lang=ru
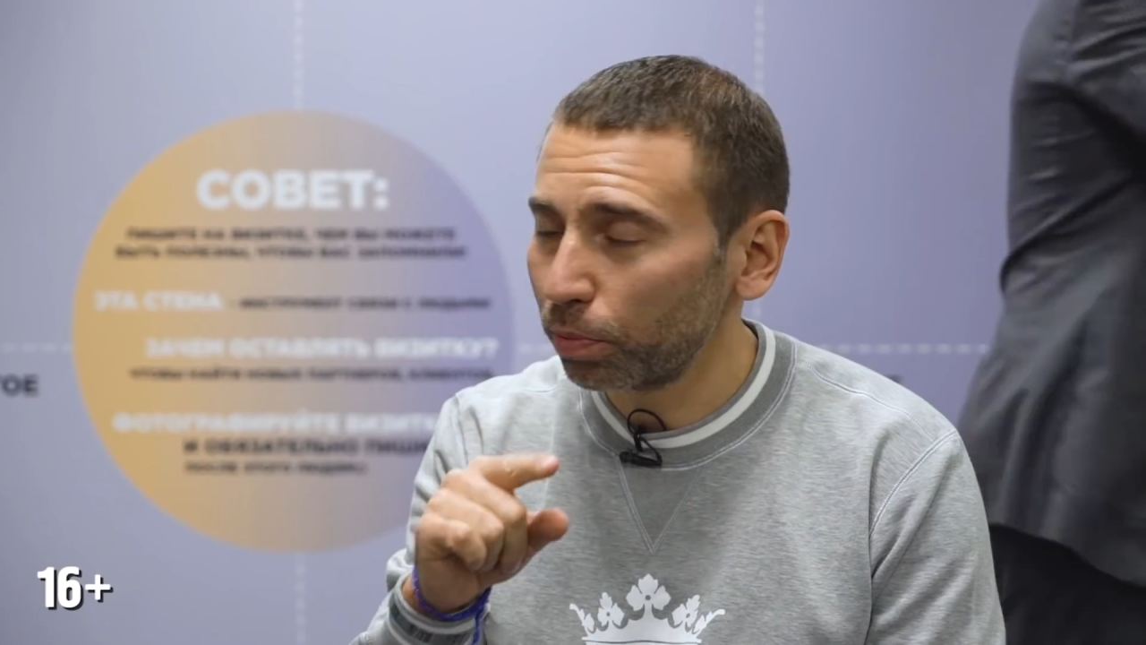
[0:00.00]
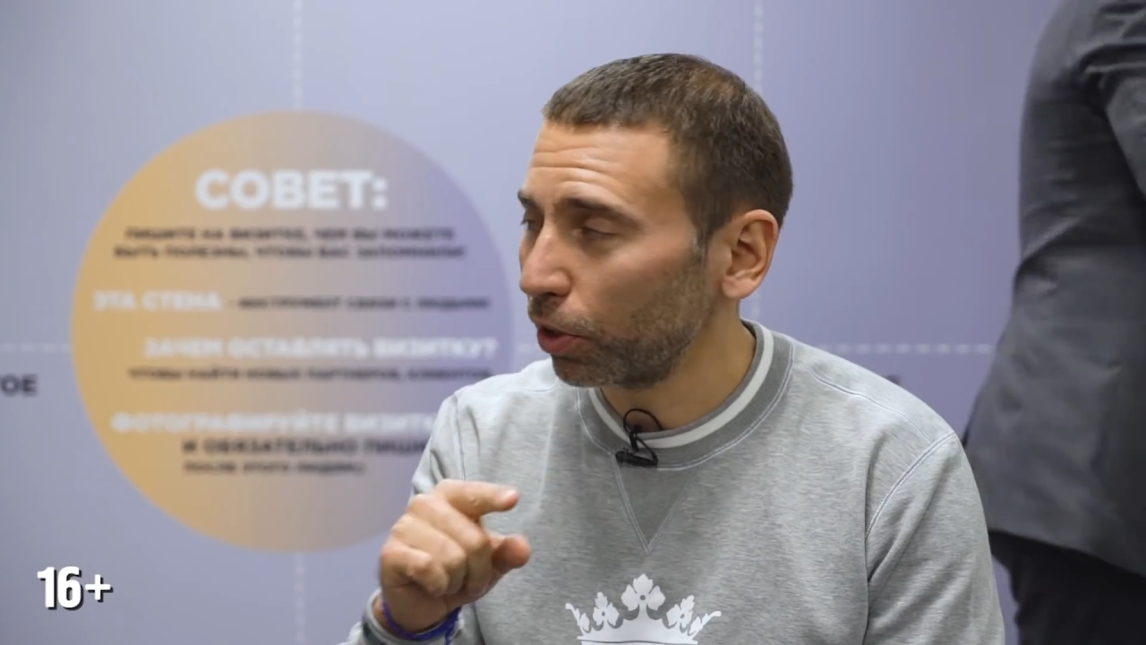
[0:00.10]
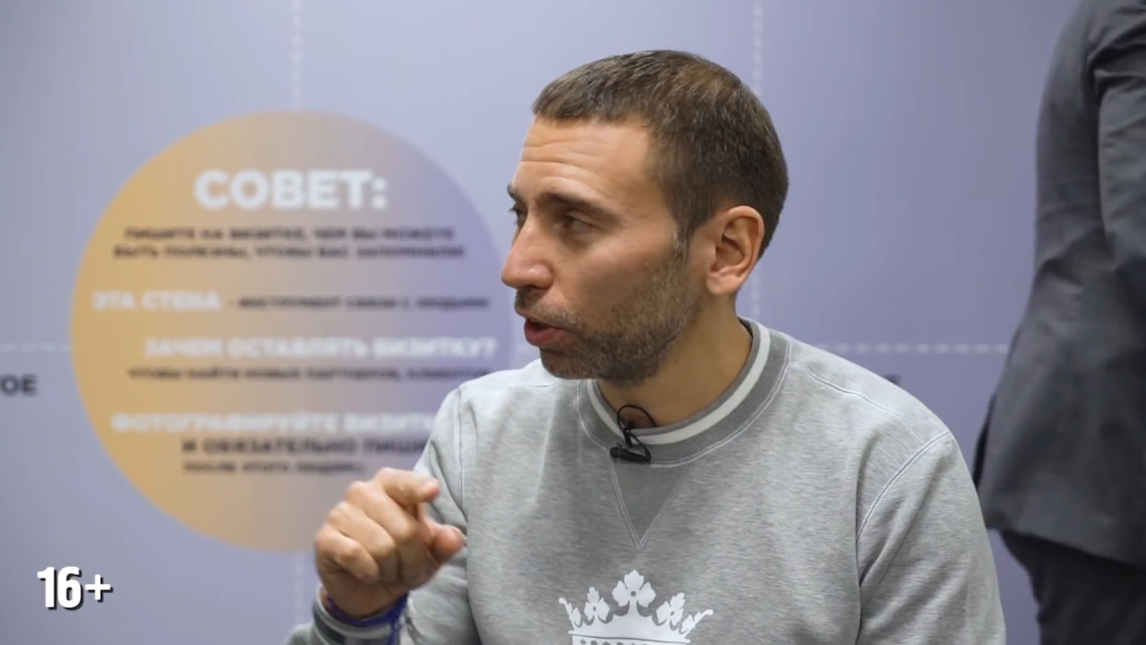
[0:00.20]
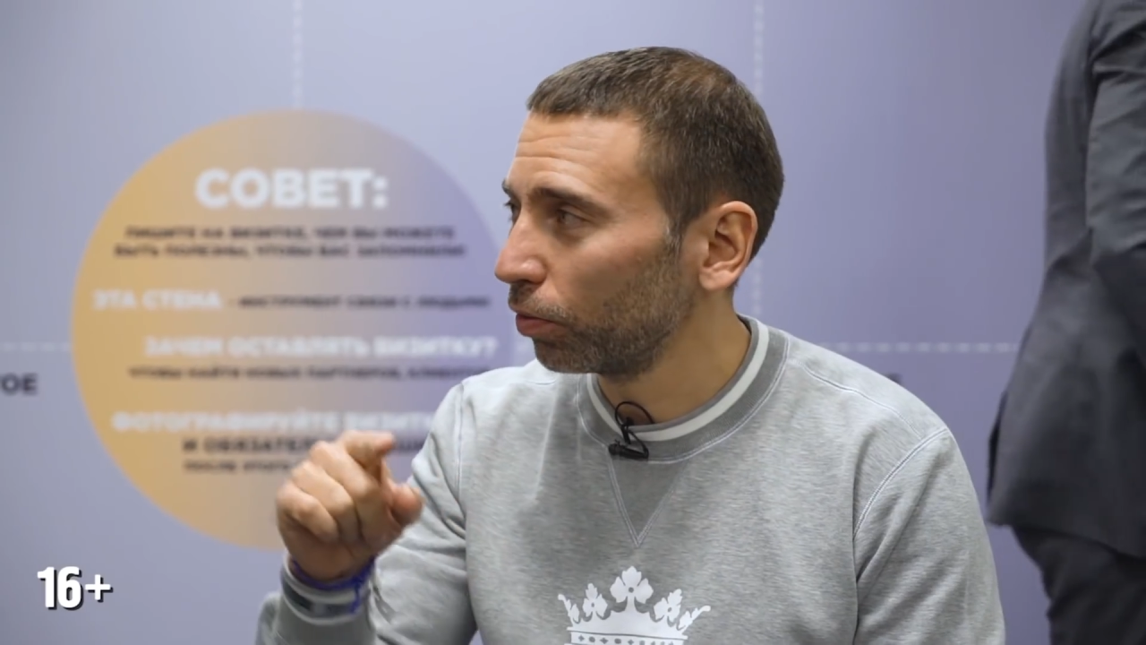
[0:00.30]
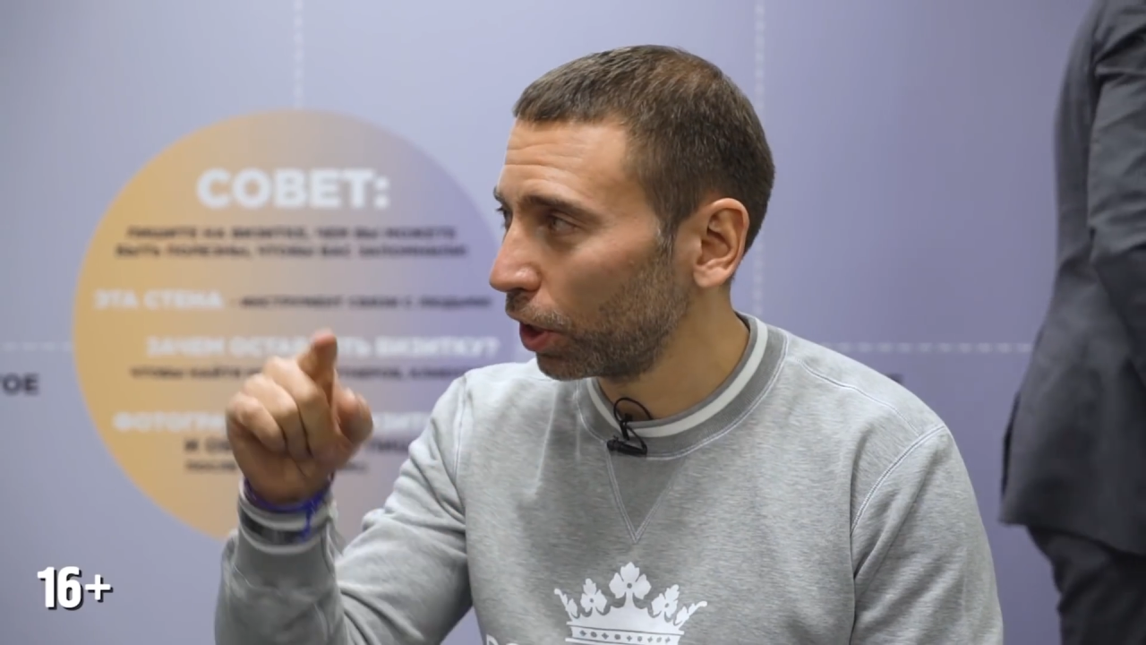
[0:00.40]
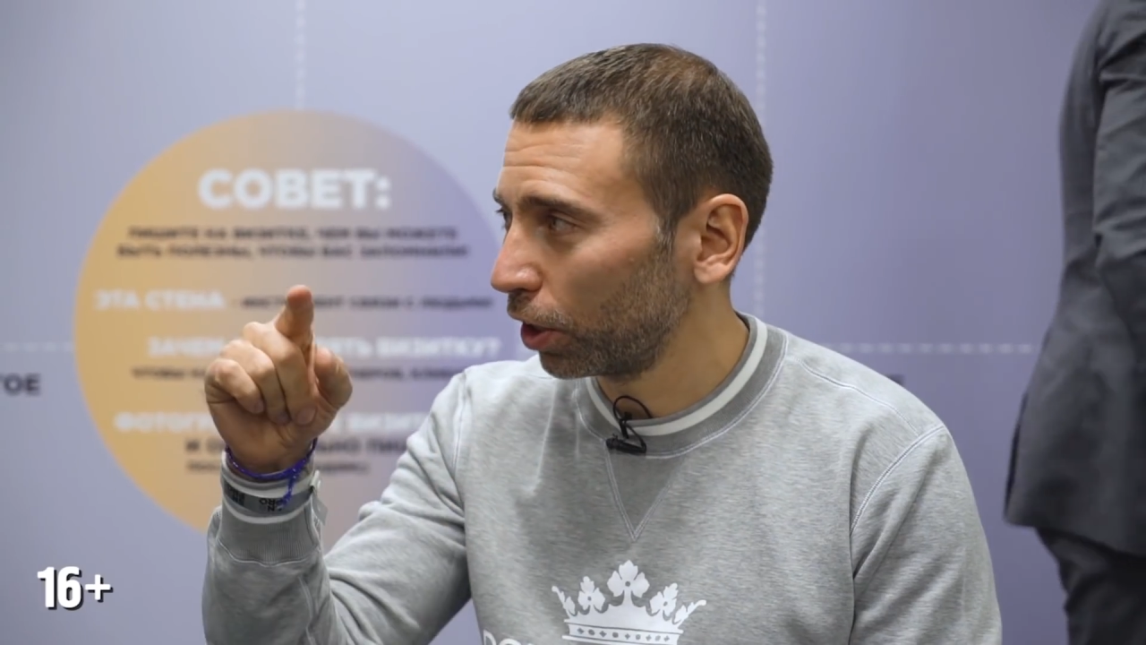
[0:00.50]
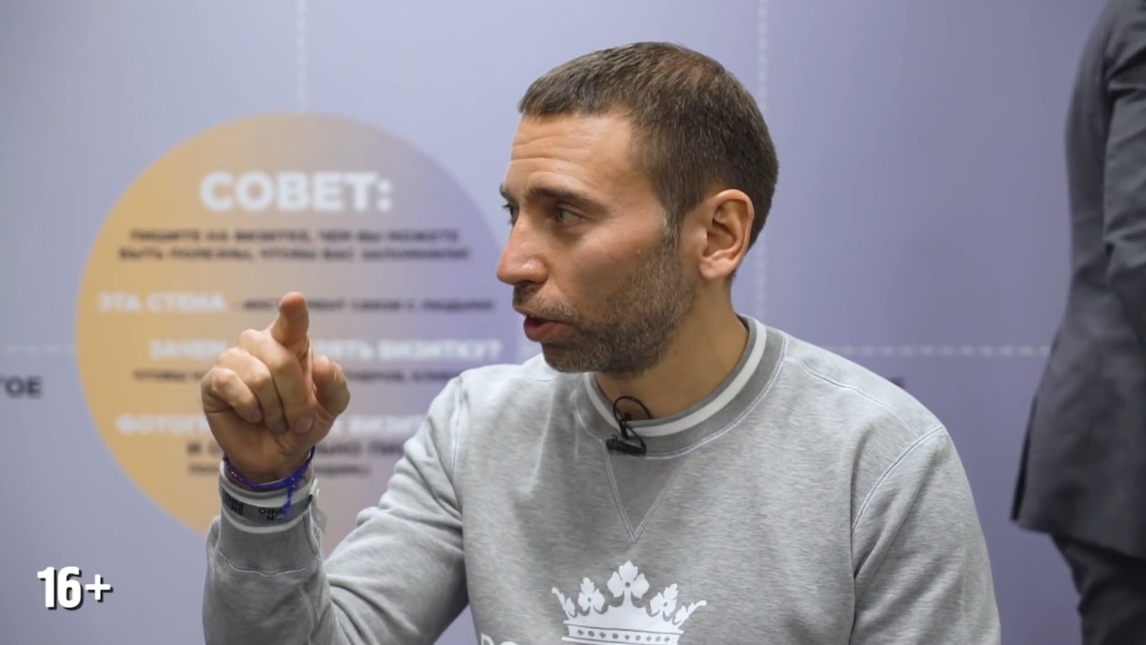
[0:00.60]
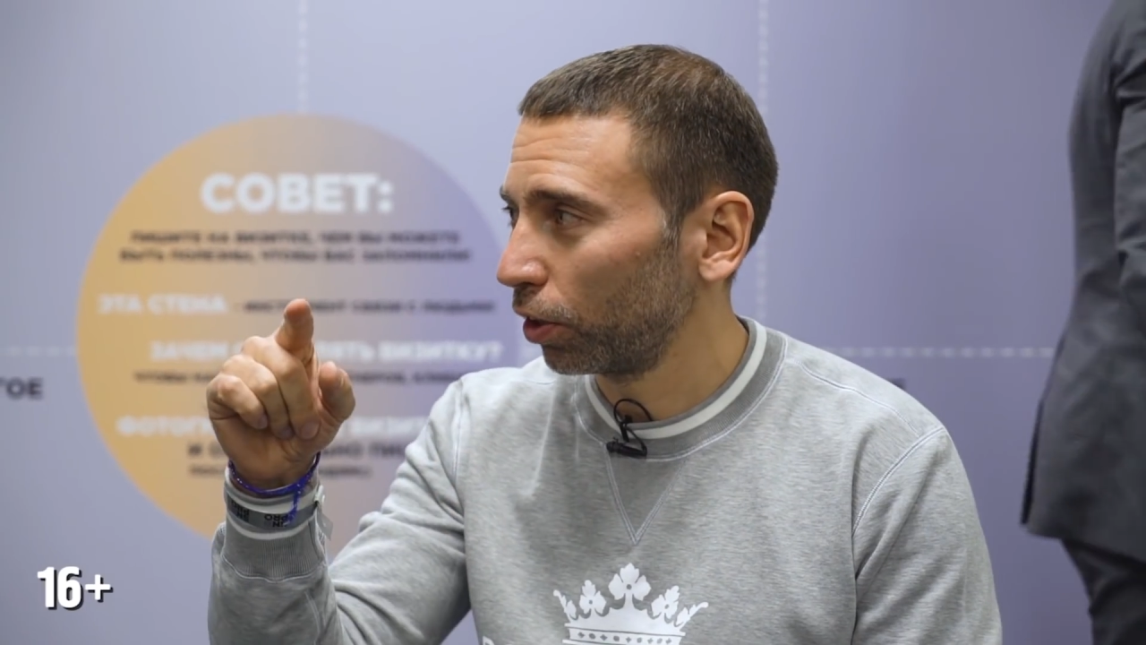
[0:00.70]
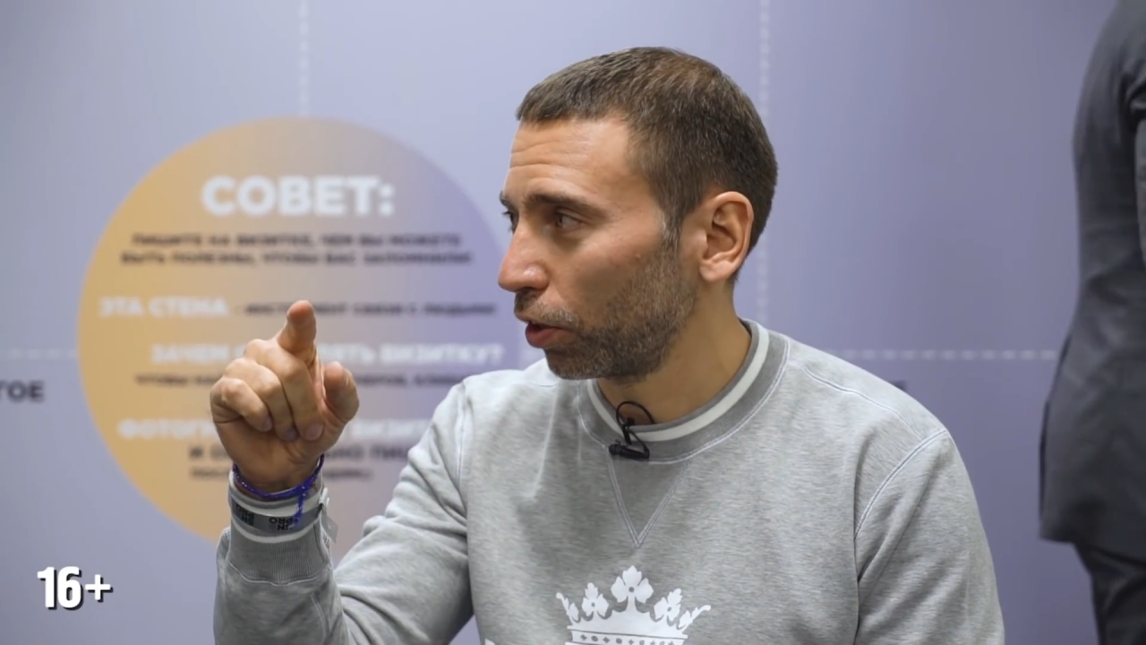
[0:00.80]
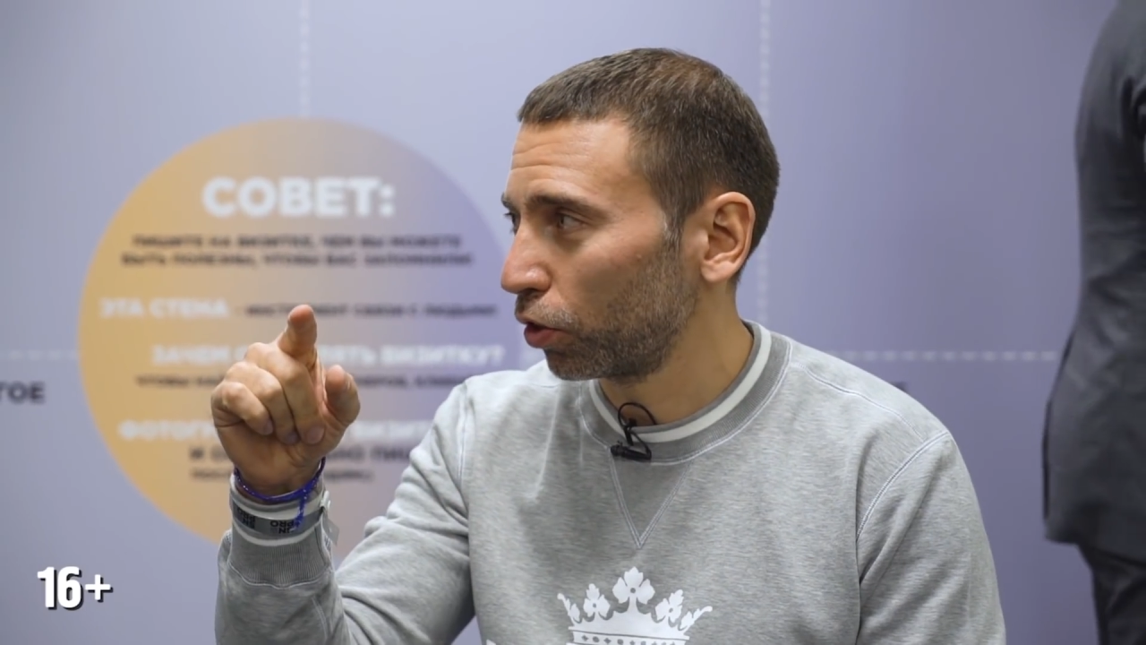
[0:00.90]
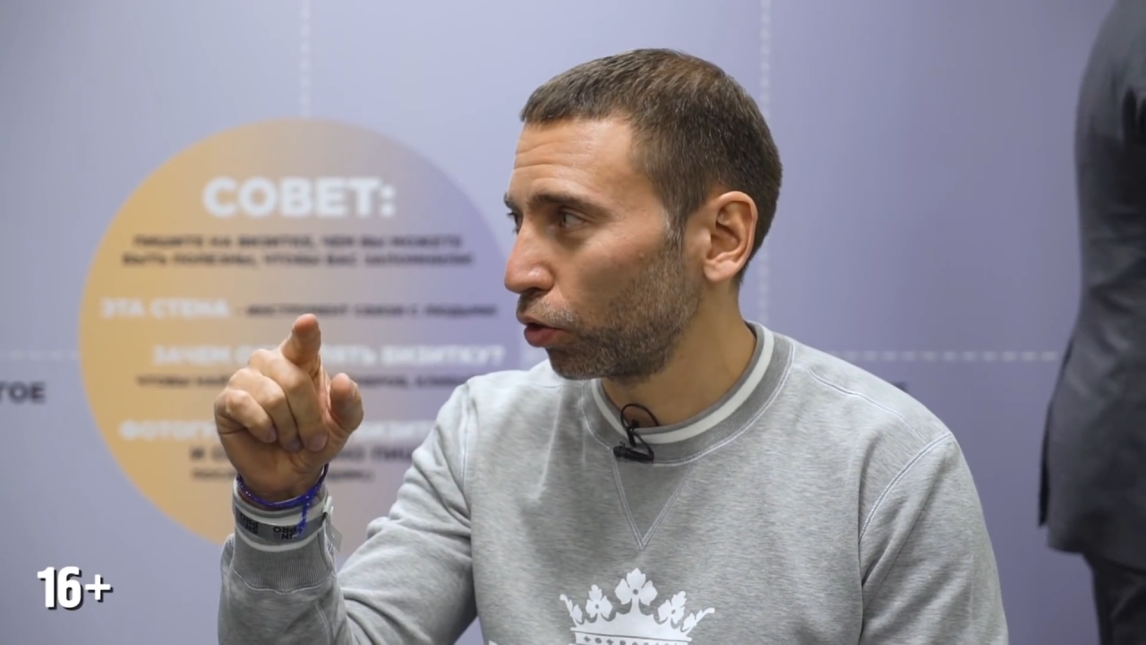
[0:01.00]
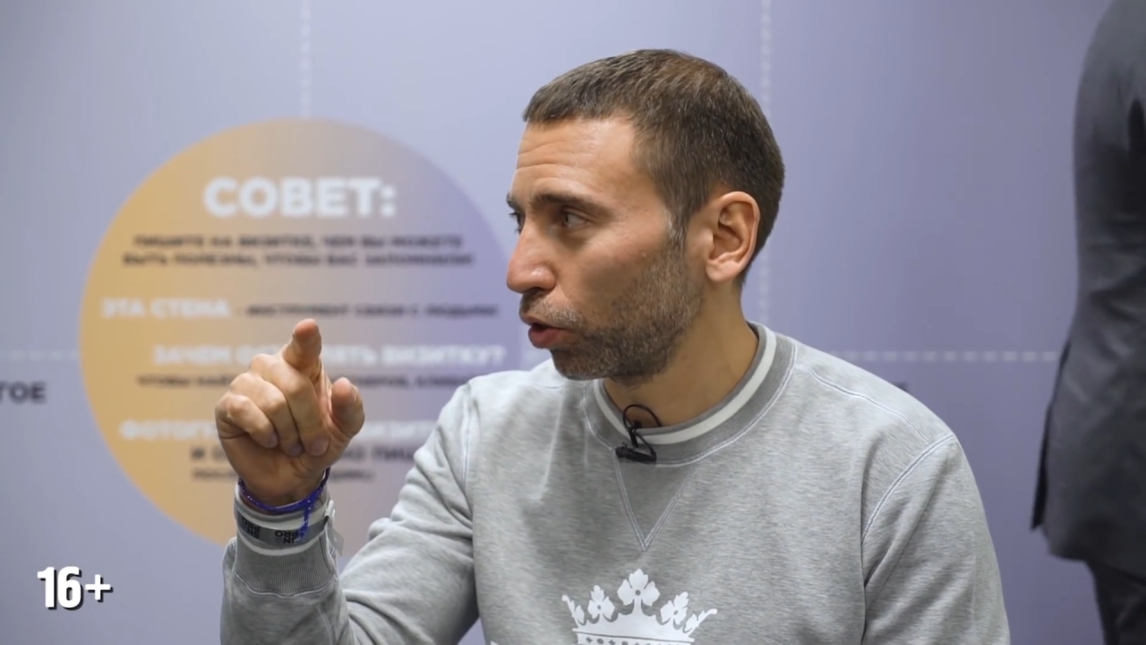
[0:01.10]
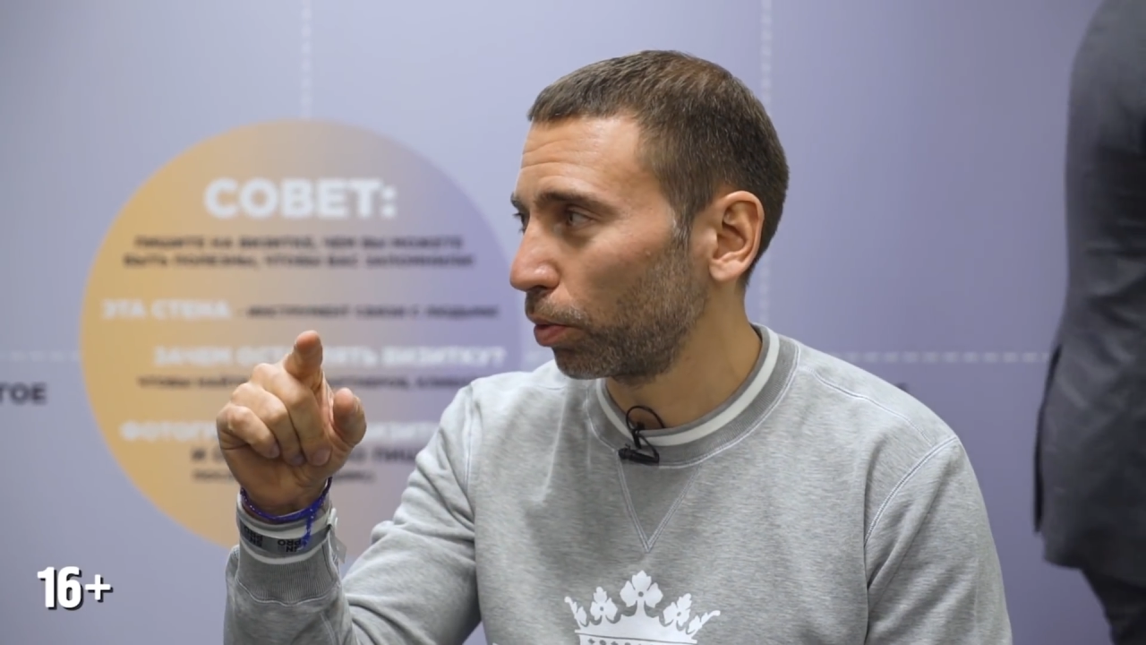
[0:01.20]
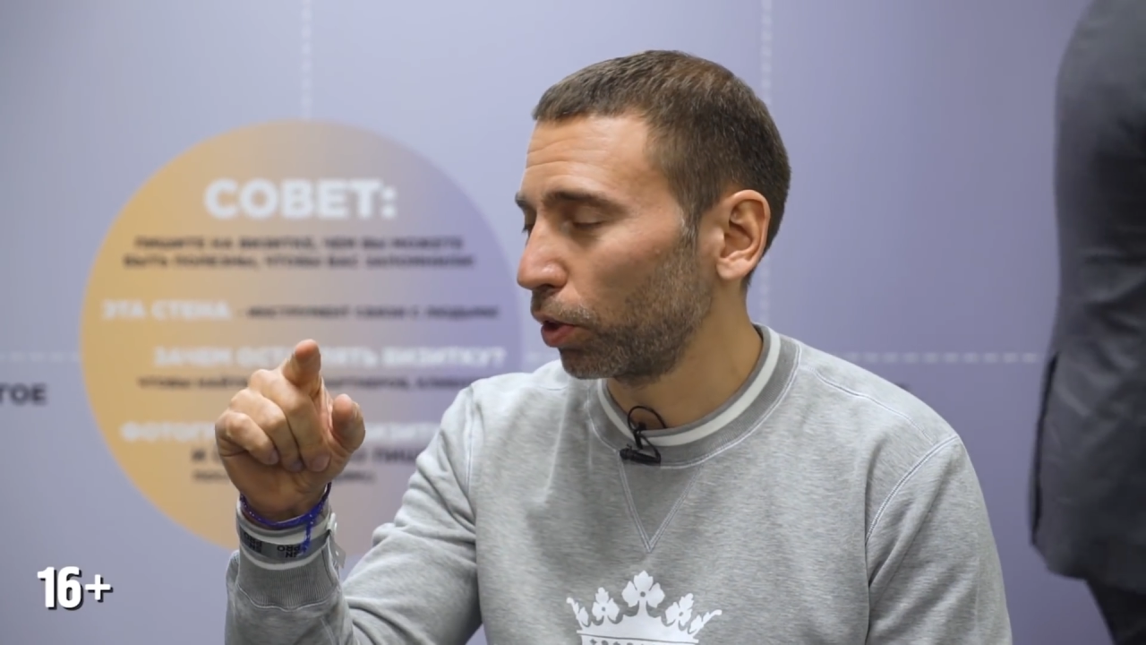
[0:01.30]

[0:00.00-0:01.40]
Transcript: Спортивный ритейл растет,